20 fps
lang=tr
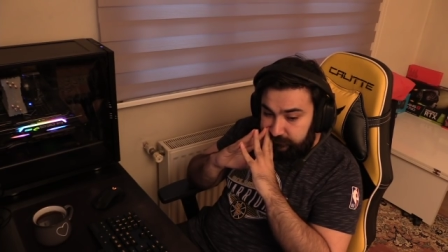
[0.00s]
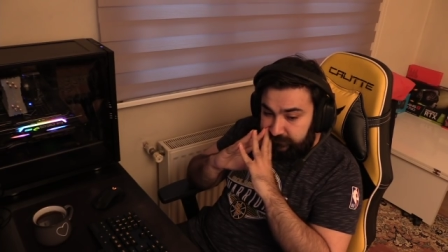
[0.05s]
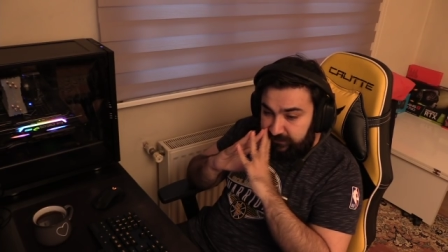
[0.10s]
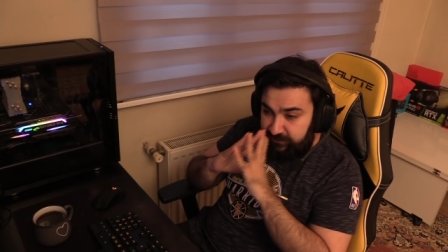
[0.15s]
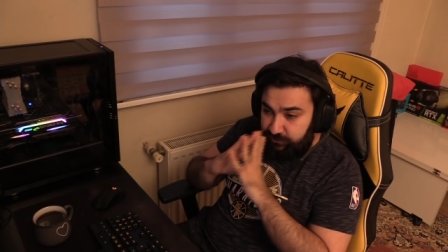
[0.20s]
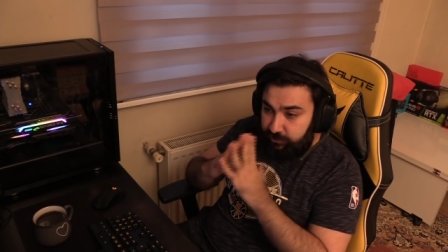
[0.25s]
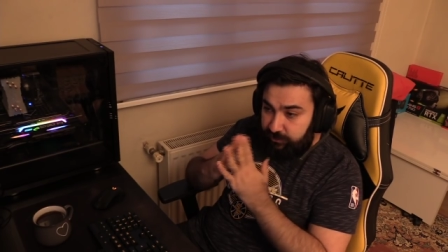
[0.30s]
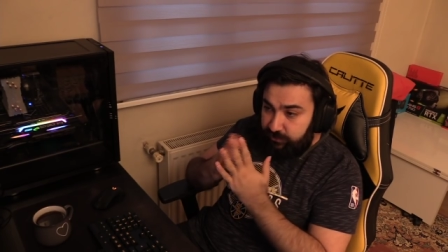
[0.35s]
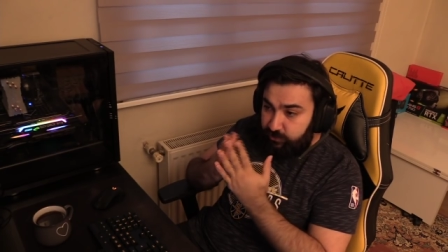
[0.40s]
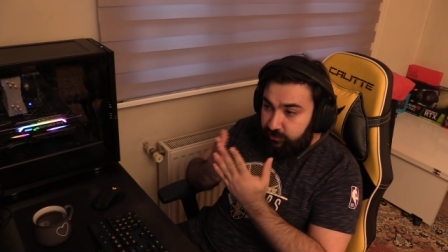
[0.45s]

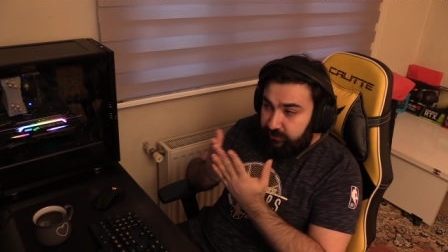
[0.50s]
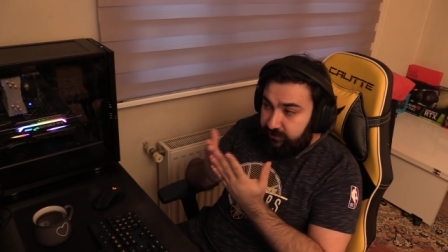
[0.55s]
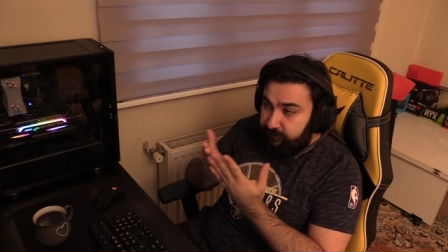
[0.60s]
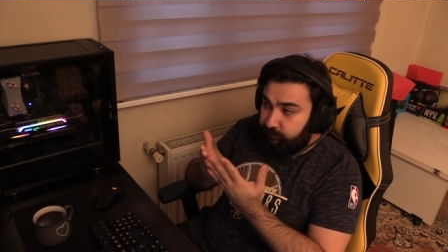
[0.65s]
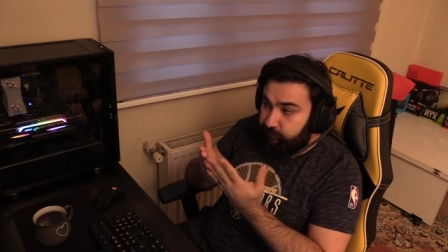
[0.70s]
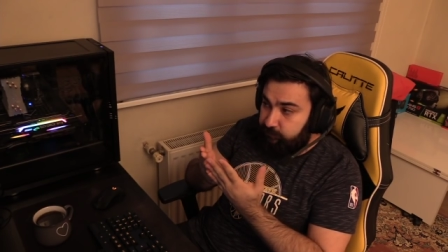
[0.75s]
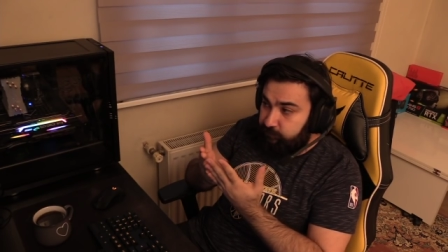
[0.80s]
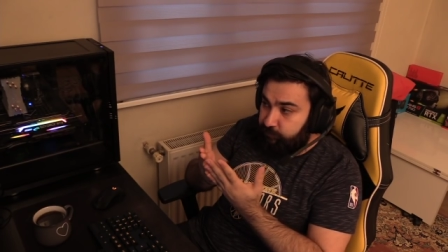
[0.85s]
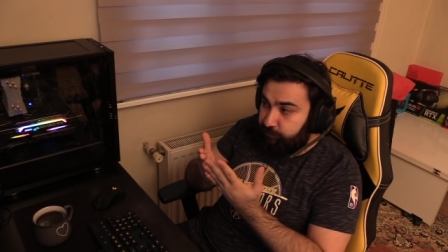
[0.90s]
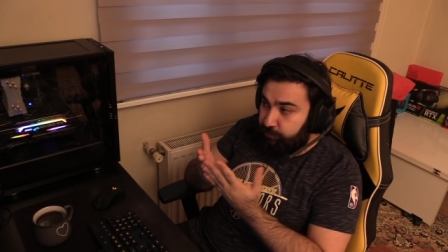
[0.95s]
Yani şöyle
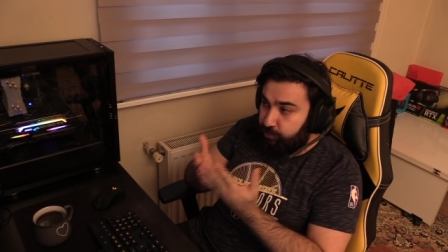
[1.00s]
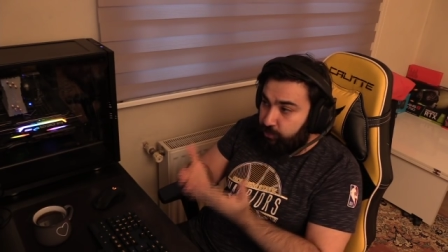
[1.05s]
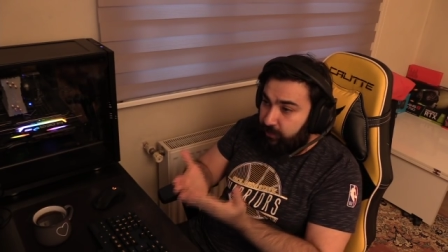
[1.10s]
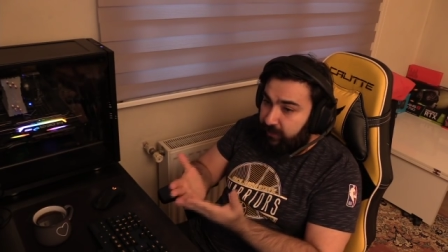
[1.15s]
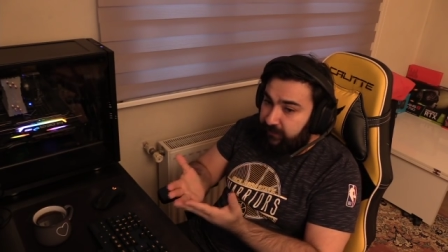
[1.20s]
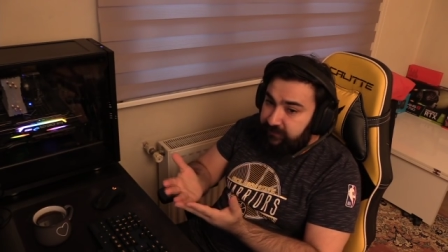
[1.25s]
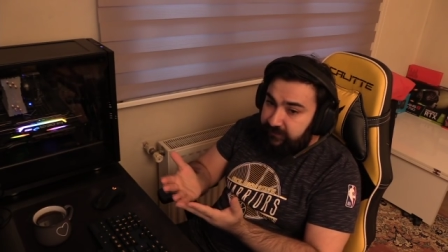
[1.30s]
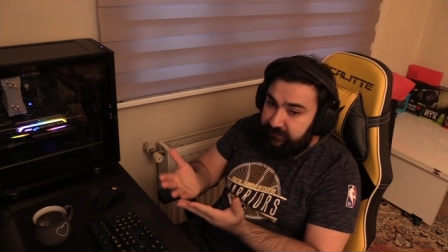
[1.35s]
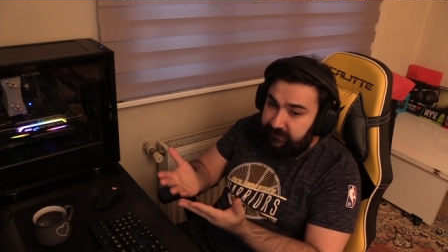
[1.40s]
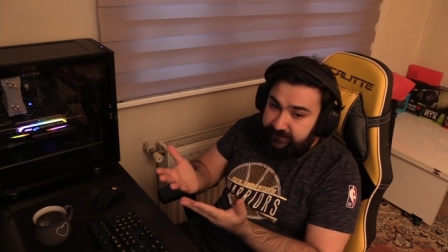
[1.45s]
söyleyeyim. Şu
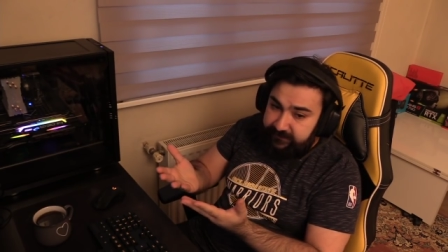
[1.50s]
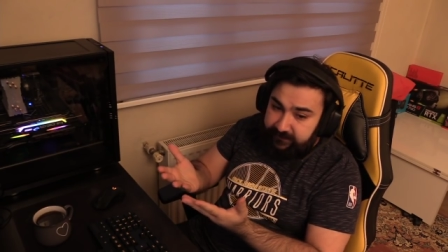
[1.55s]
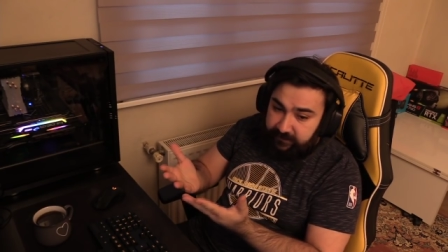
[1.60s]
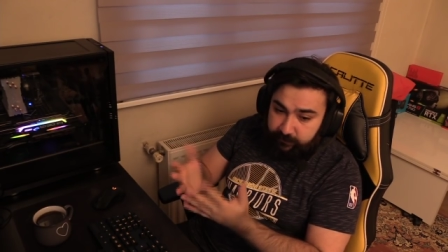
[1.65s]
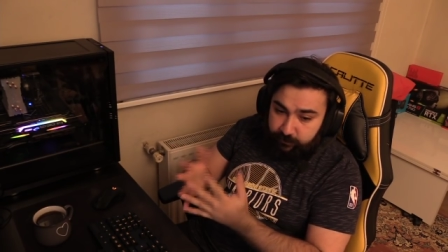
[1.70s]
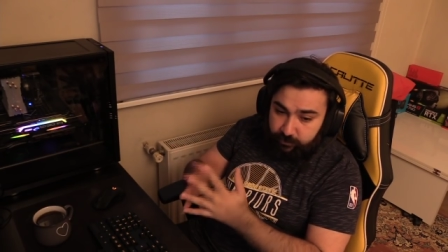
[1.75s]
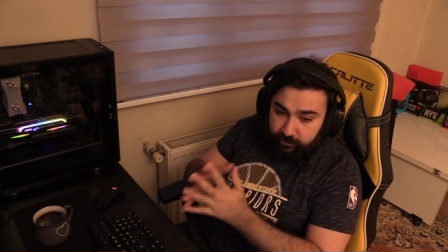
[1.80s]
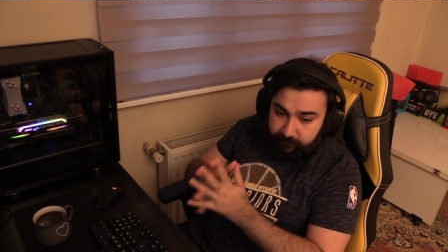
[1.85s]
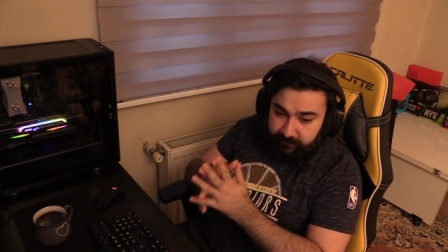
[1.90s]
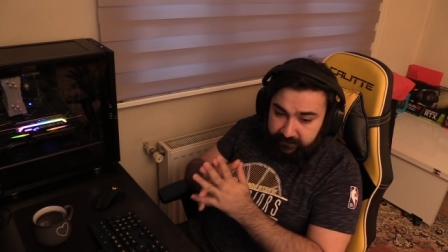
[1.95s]
haldeyken
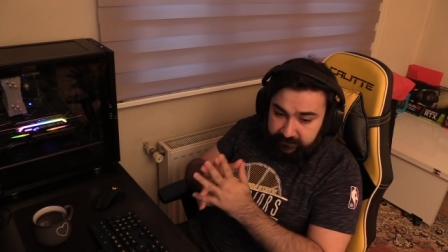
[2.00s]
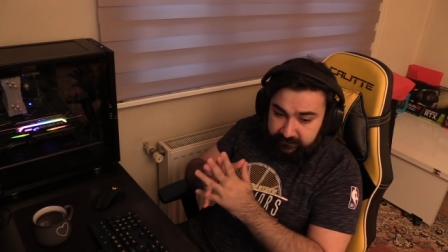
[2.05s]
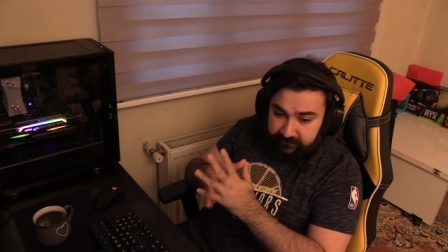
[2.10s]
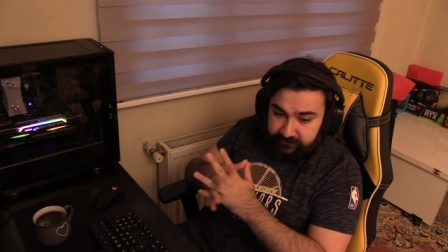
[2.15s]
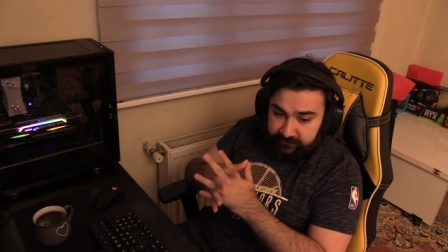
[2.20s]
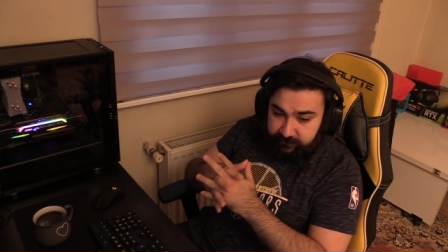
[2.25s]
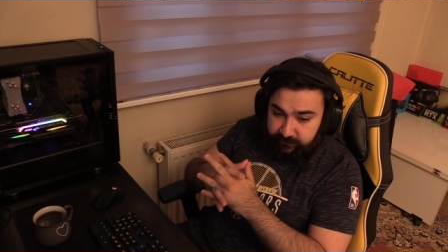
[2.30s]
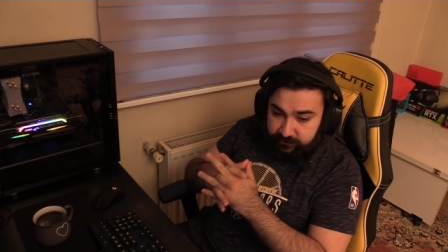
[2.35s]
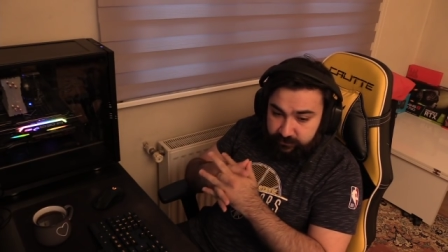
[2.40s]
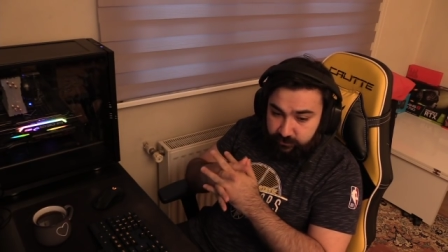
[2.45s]
sanmıyorum ben
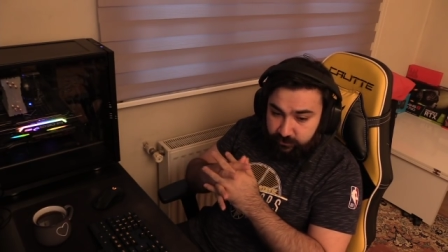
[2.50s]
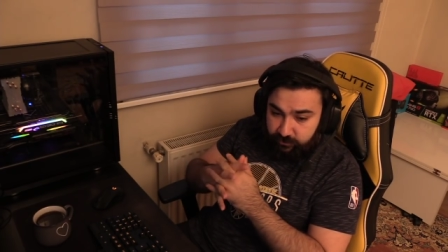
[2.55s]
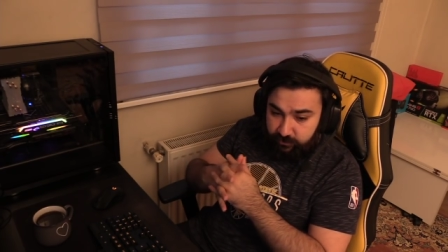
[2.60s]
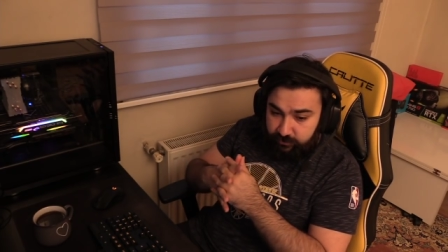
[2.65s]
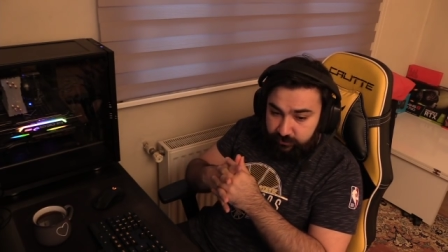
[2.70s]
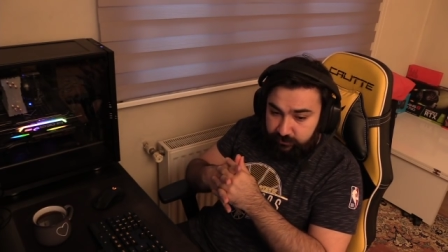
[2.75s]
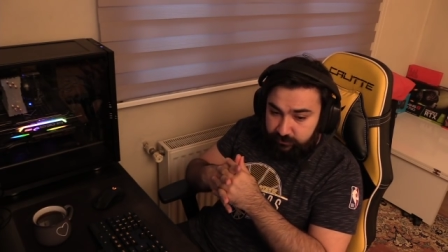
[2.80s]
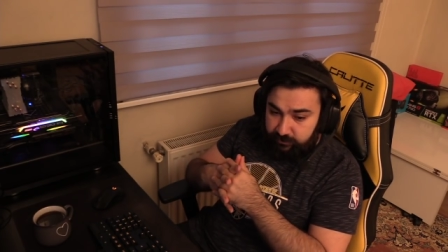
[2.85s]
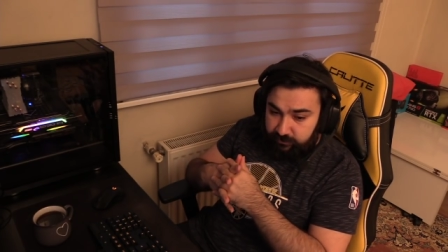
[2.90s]
gideceğimizi. Çünkü